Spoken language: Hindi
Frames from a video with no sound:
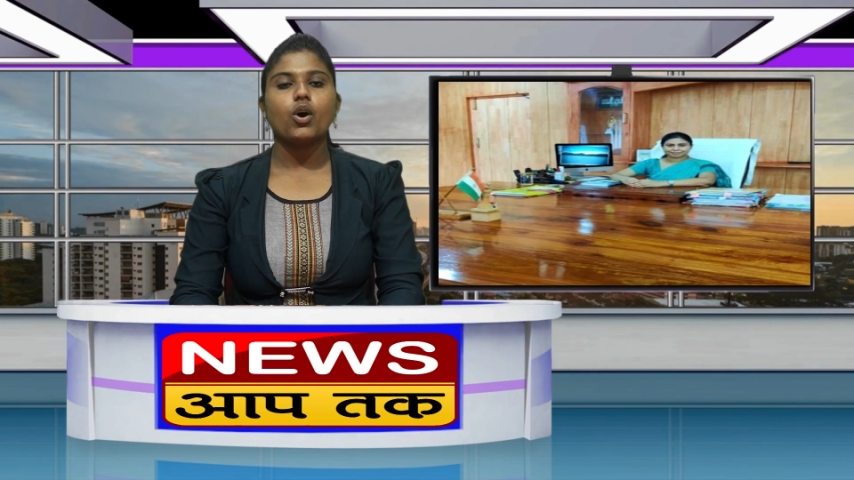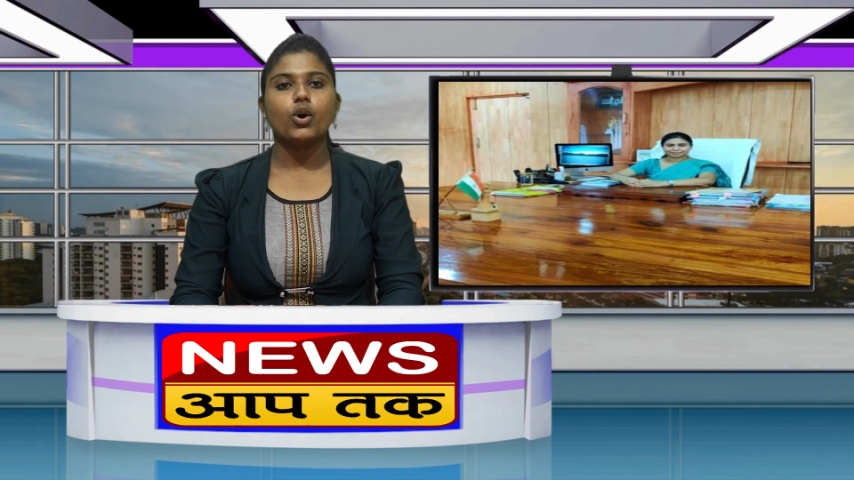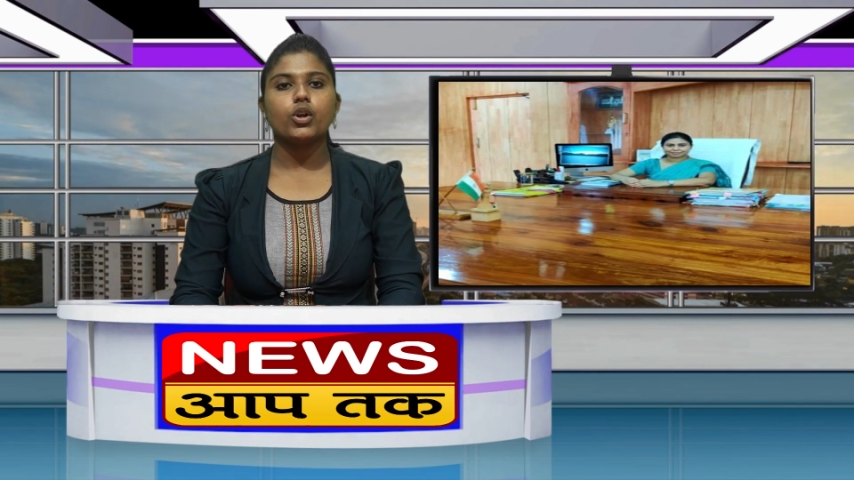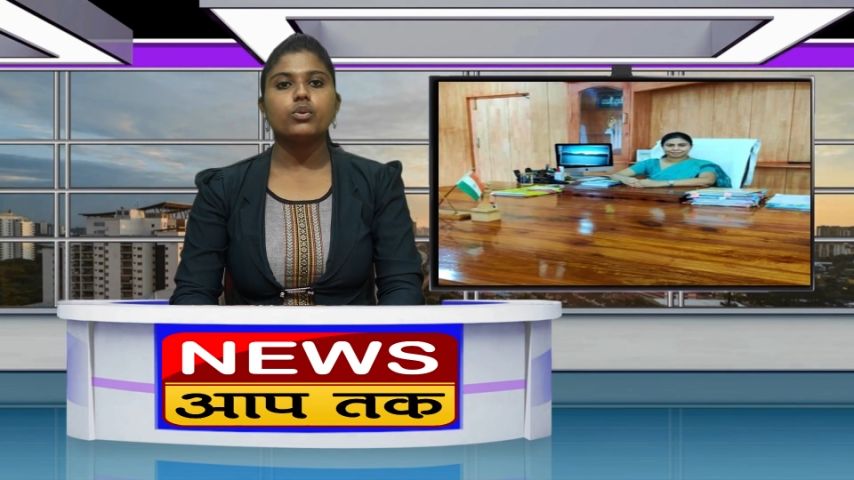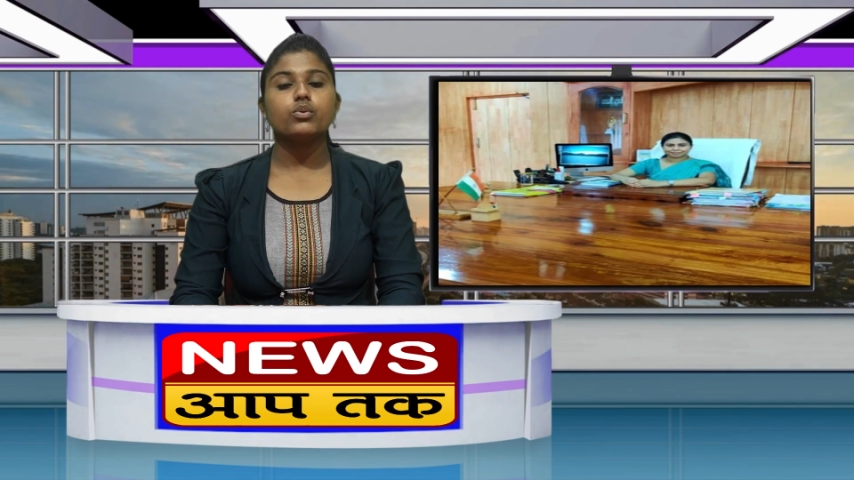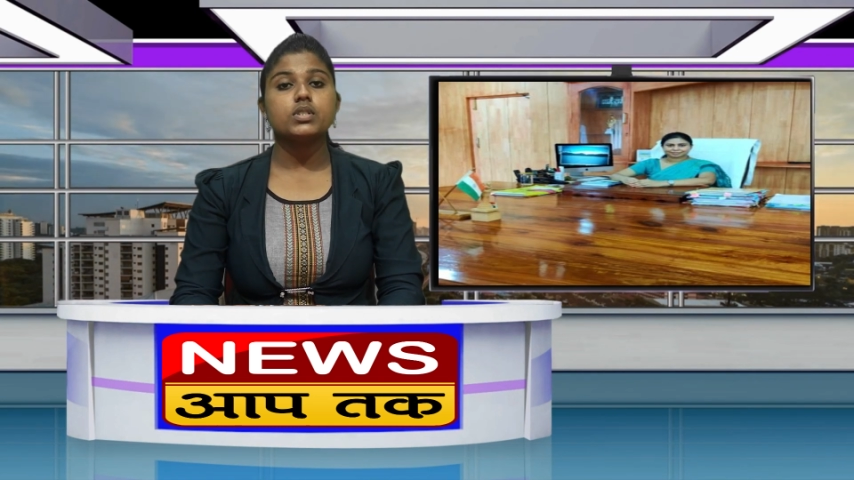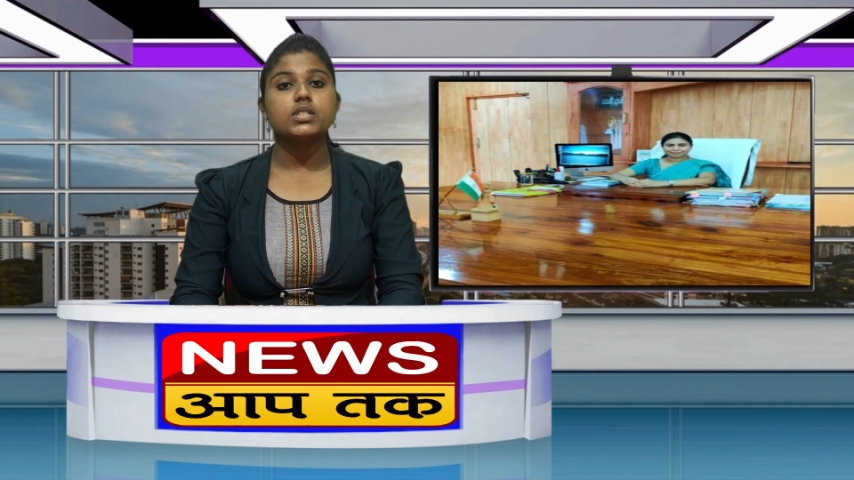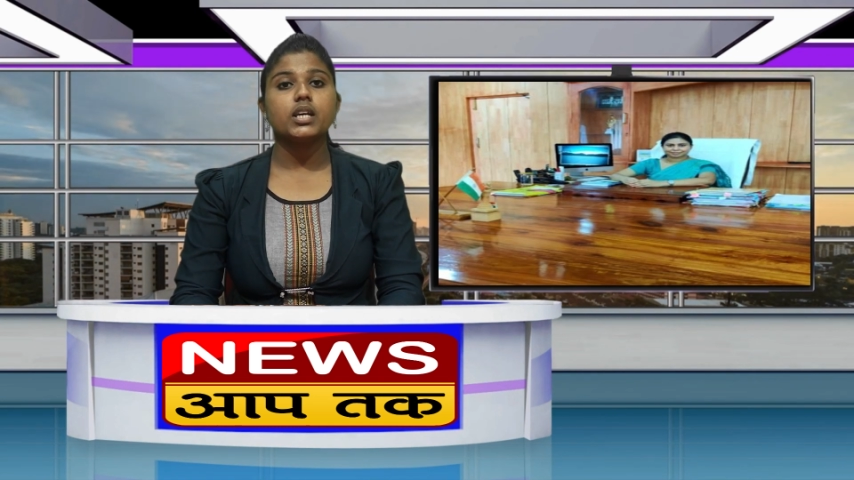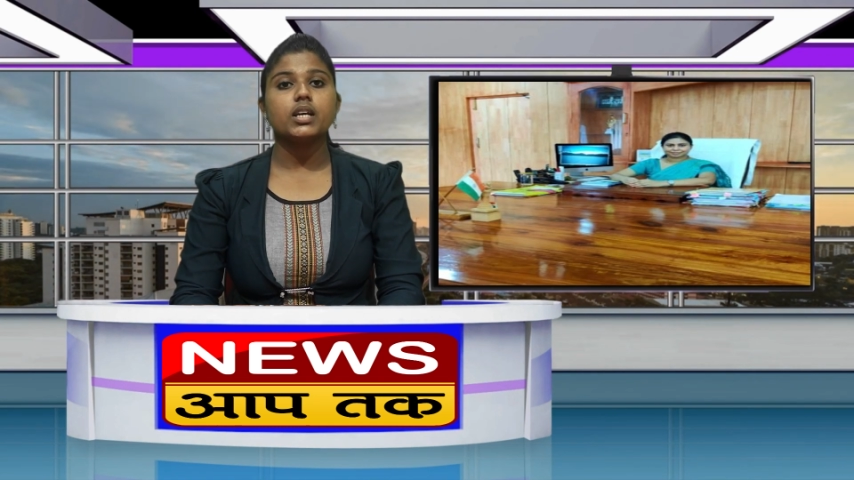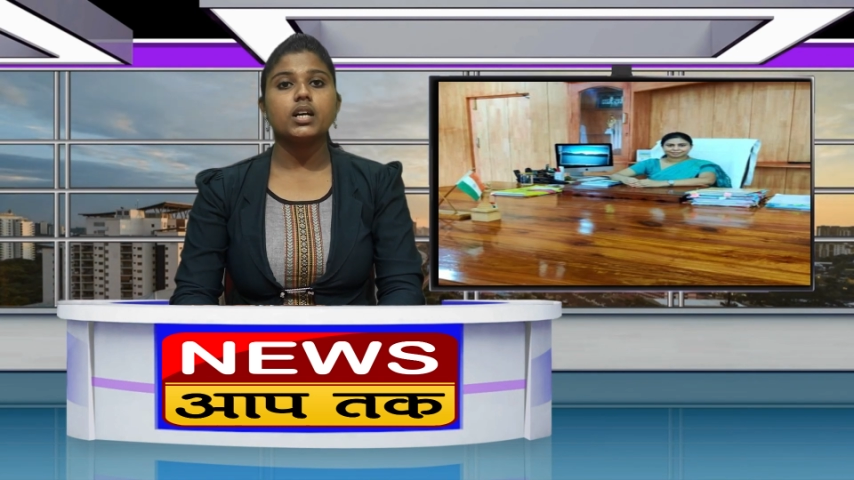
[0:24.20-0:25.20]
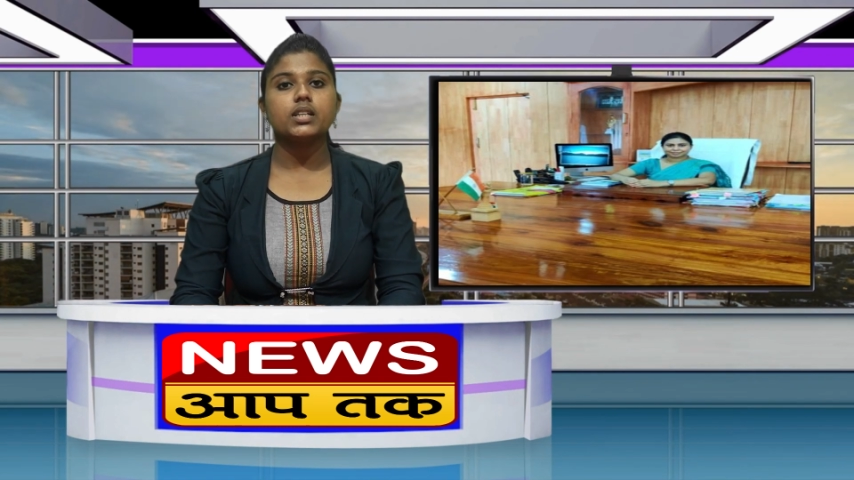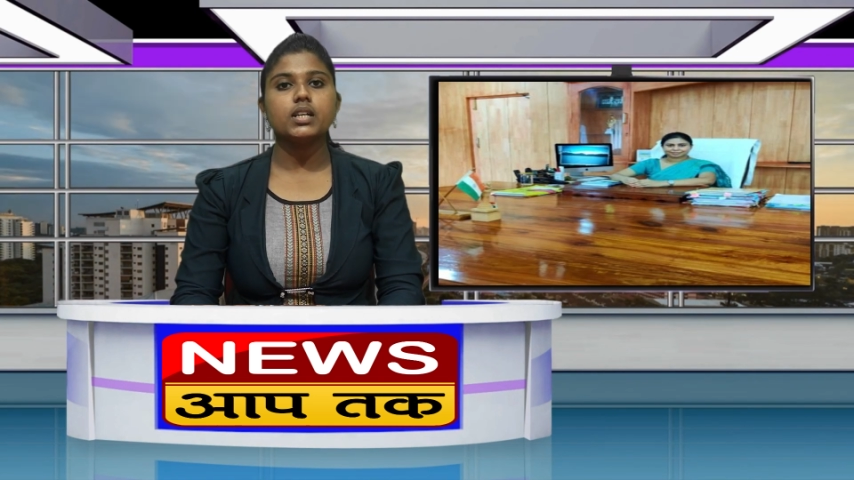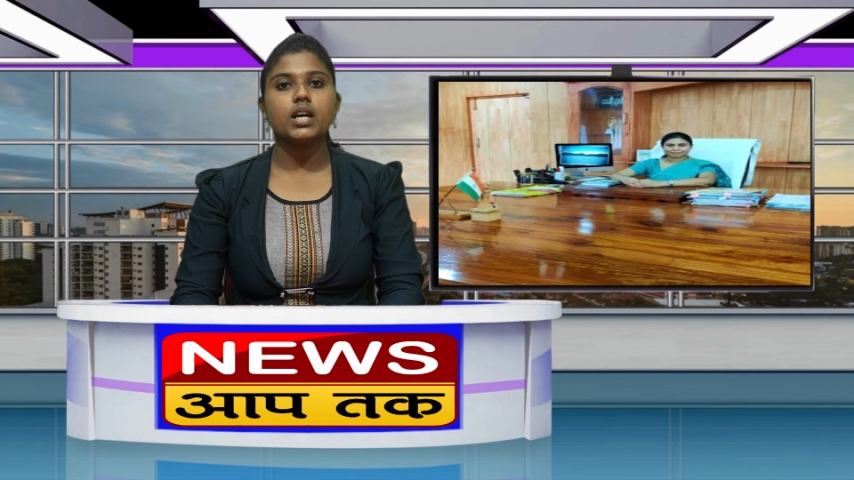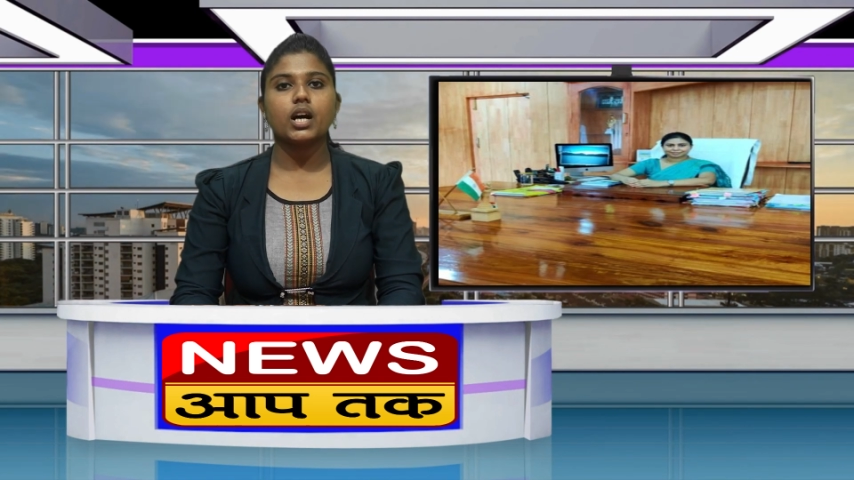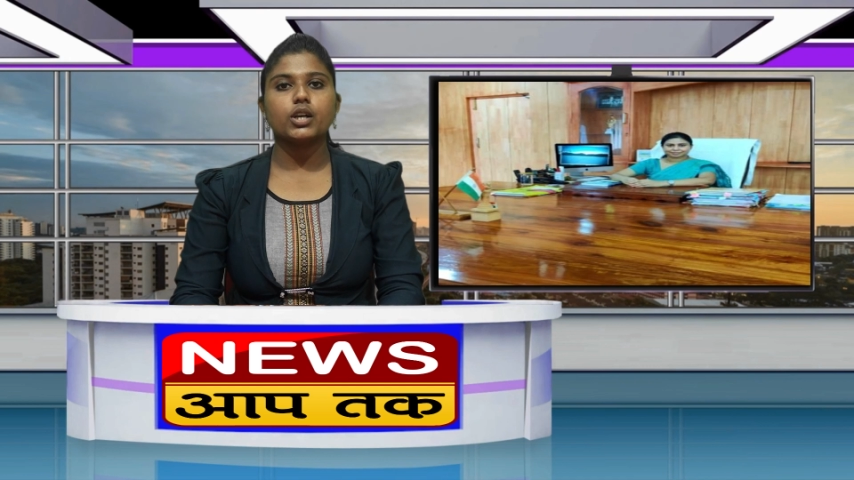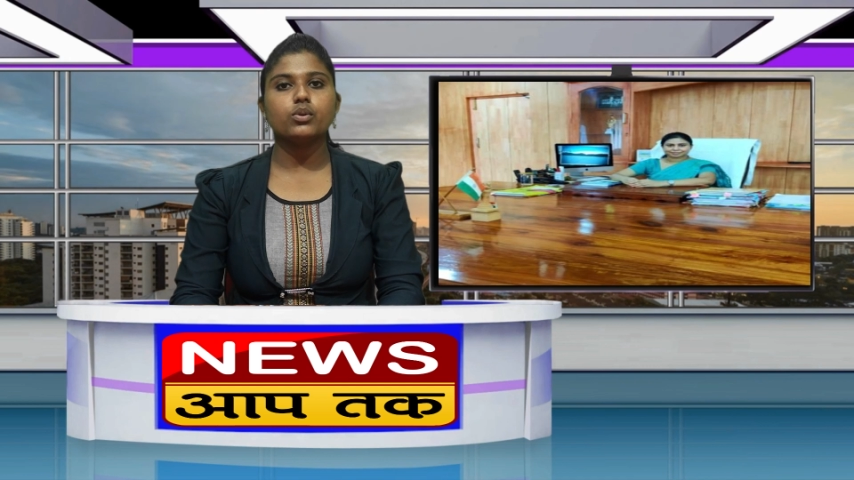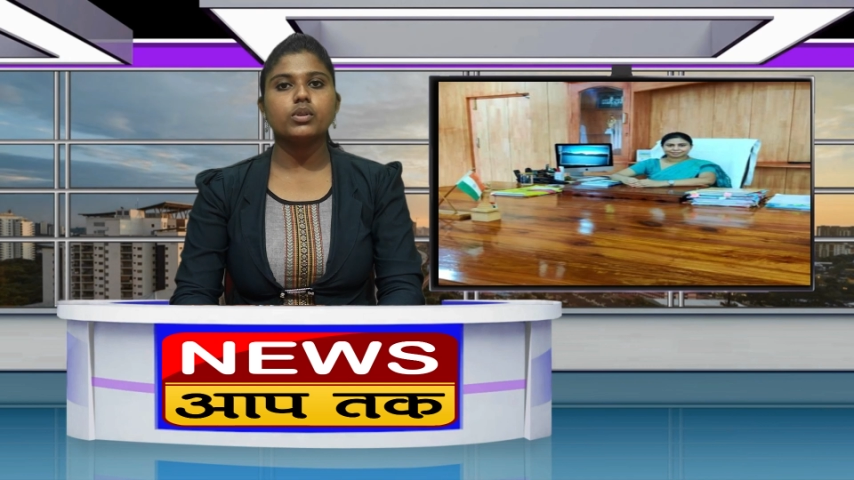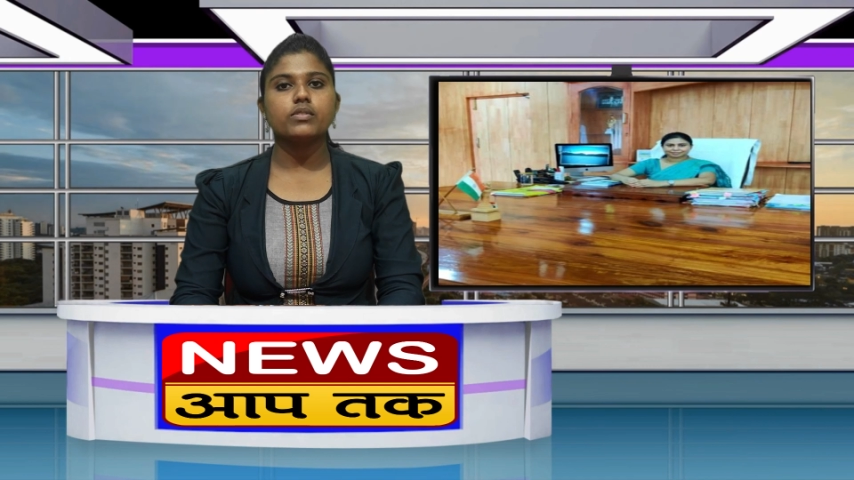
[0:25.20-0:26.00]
और उससे अधिक आयु